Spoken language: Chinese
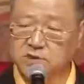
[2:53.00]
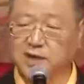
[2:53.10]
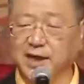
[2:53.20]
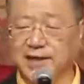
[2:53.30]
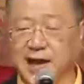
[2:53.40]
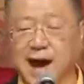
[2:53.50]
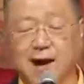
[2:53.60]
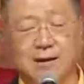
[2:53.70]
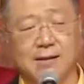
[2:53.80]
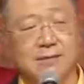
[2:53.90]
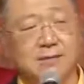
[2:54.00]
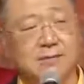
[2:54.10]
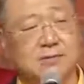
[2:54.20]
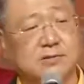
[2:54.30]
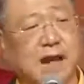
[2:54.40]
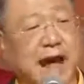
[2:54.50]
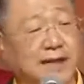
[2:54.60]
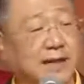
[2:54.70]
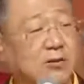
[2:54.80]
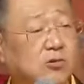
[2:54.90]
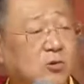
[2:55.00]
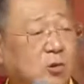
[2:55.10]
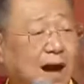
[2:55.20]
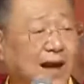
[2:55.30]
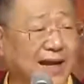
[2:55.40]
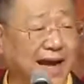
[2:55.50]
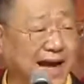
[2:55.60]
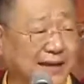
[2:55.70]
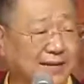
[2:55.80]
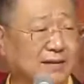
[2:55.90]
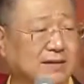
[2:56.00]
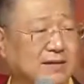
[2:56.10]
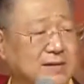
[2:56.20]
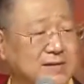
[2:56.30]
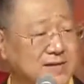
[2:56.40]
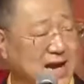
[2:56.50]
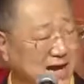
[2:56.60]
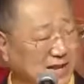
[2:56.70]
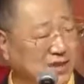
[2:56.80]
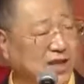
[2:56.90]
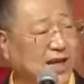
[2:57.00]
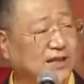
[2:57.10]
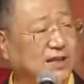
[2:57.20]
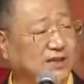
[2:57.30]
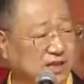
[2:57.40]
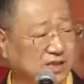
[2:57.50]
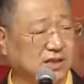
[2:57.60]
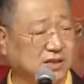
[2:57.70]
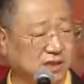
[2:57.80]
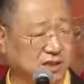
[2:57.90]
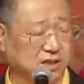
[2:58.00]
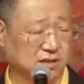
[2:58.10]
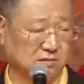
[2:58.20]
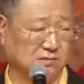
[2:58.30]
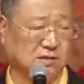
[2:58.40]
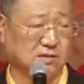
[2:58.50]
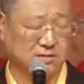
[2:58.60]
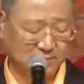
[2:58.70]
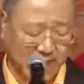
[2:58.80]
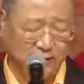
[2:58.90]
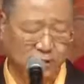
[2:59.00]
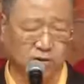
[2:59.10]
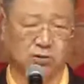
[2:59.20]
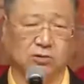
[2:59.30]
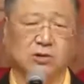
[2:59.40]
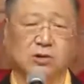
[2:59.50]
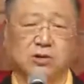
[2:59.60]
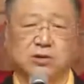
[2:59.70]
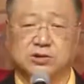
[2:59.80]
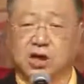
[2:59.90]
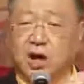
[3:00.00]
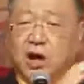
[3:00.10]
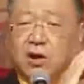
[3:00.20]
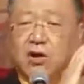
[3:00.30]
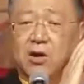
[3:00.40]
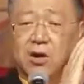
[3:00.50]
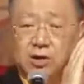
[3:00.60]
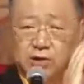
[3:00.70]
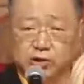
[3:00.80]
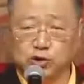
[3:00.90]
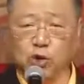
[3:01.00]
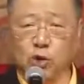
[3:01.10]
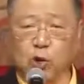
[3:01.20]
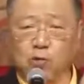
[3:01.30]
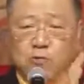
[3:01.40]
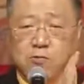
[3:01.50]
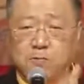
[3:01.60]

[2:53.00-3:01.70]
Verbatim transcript: 这样才能换来人间的四个字，那就叫。永